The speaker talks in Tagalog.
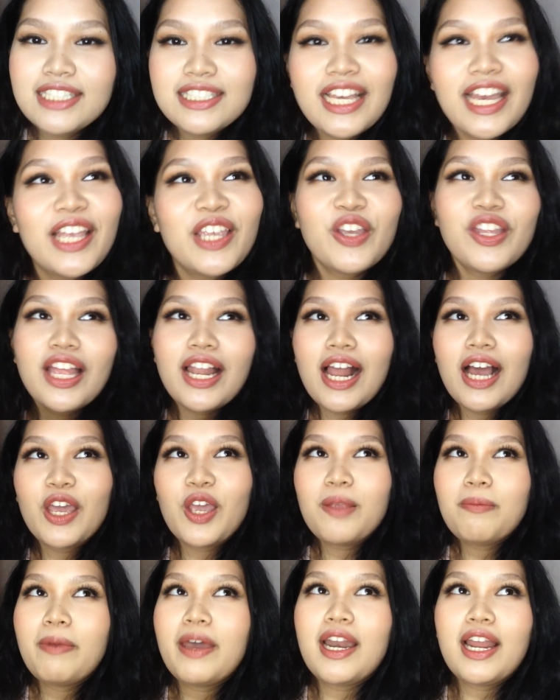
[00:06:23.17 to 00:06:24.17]
Sa inyo na lang
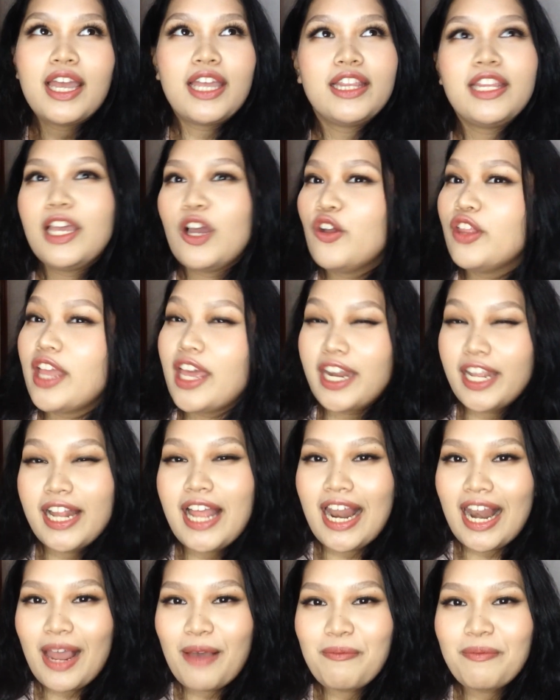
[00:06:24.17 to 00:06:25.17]
yun para hindi ko na rin
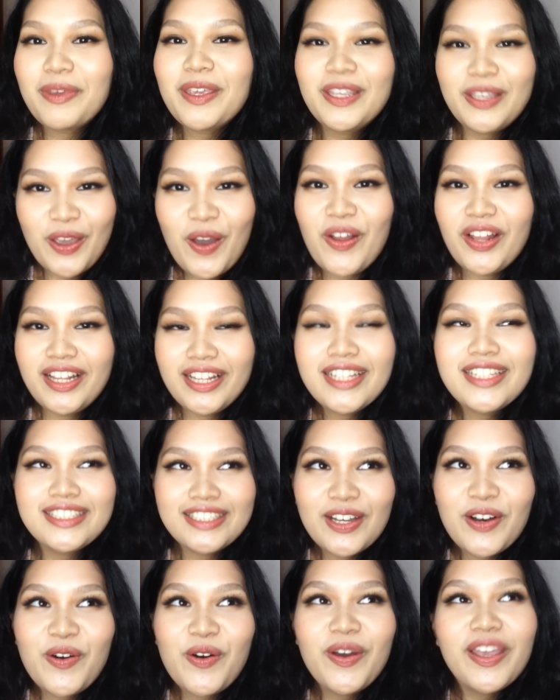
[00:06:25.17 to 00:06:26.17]
alam yon
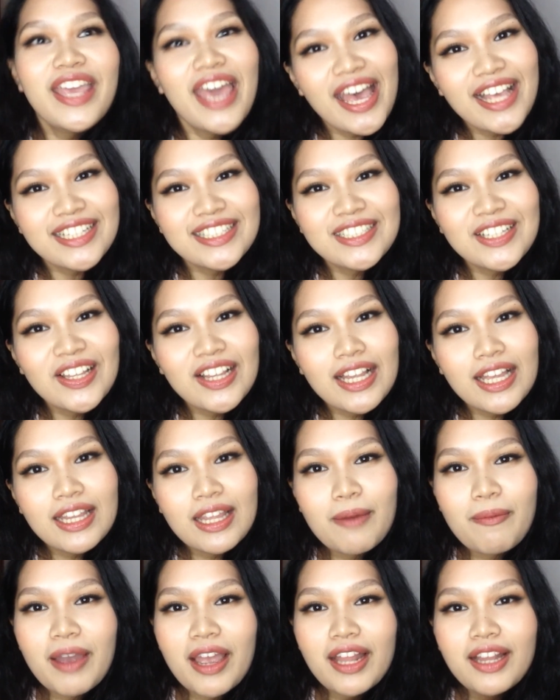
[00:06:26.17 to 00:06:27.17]
So, yes, yun lang
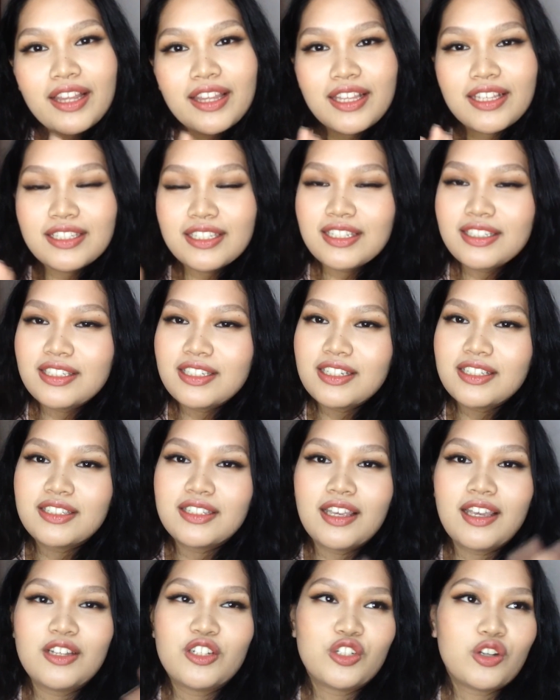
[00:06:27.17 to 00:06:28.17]
naman. This is
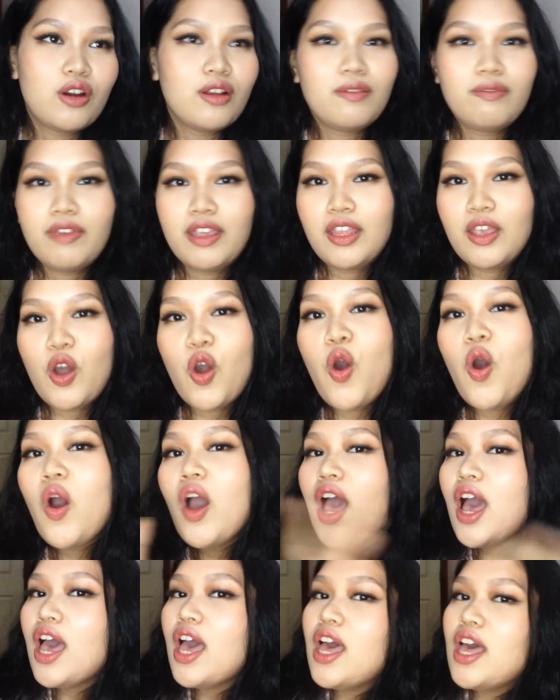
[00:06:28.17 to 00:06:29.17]
just a short video.
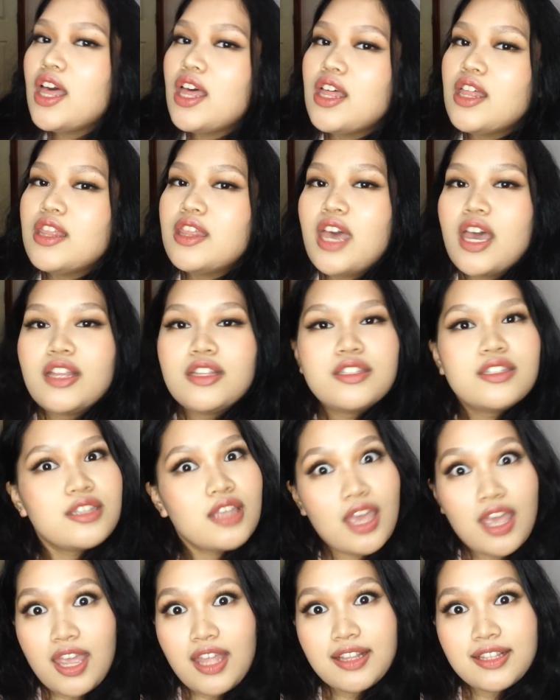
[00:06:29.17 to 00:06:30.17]
That's
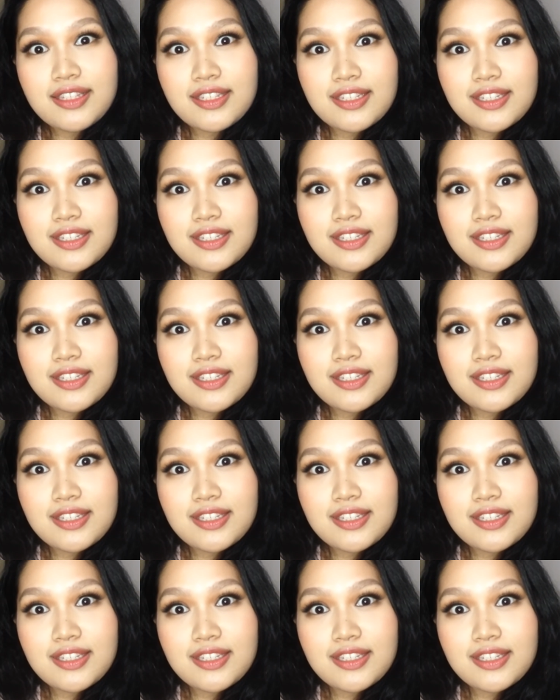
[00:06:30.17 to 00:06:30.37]
it.